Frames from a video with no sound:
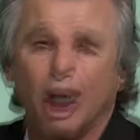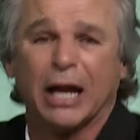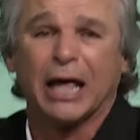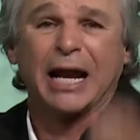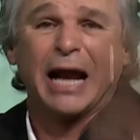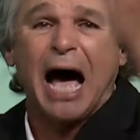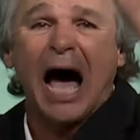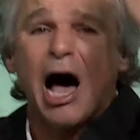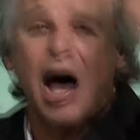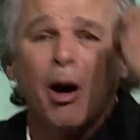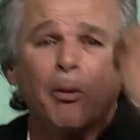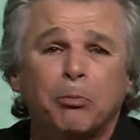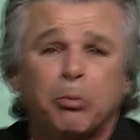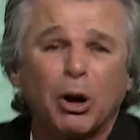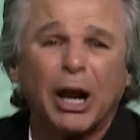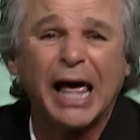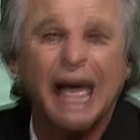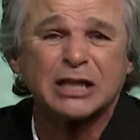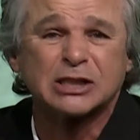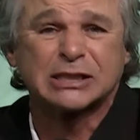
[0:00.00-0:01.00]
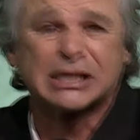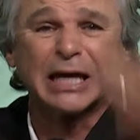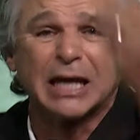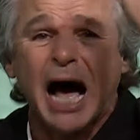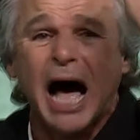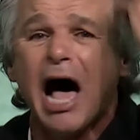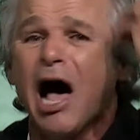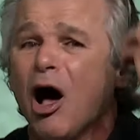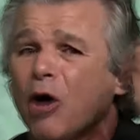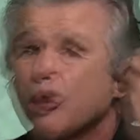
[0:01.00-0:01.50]
سامسح
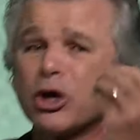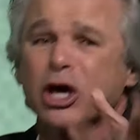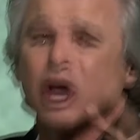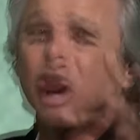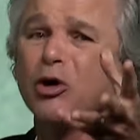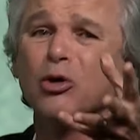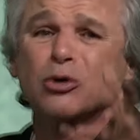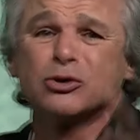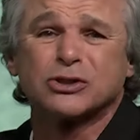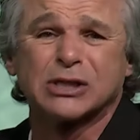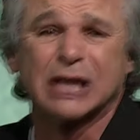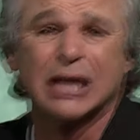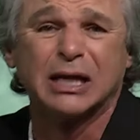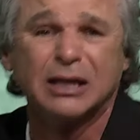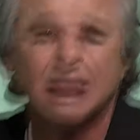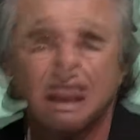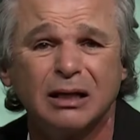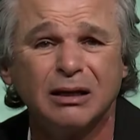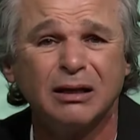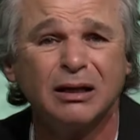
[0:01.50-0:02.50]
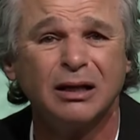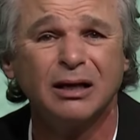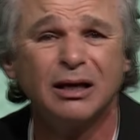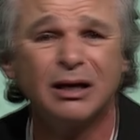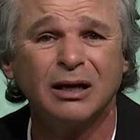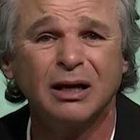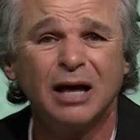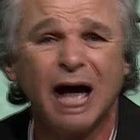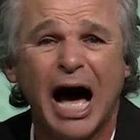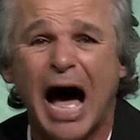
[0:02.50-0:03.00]
حياتك ساباركك
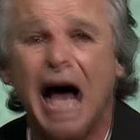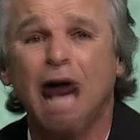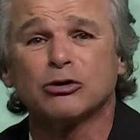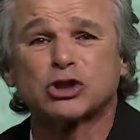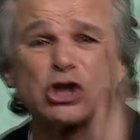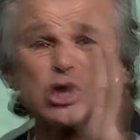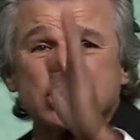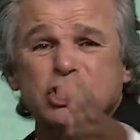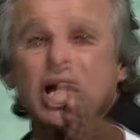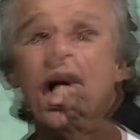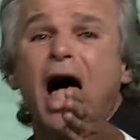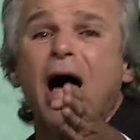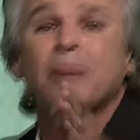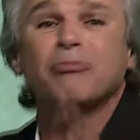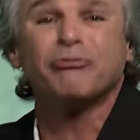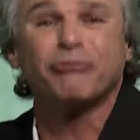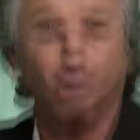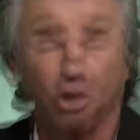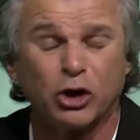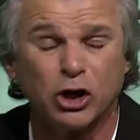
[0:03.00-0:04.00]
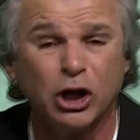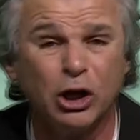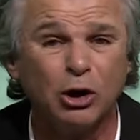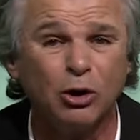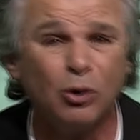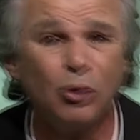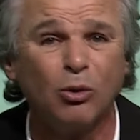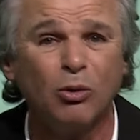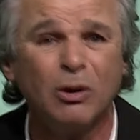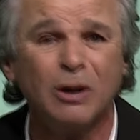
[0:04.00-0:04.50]
ساستخدمك
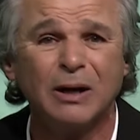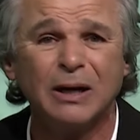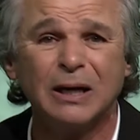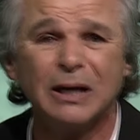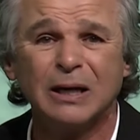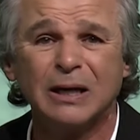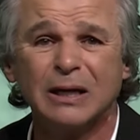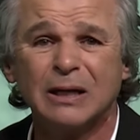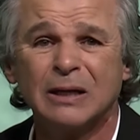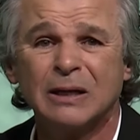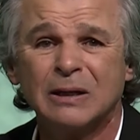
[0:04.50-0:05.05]
وهقف من اجلك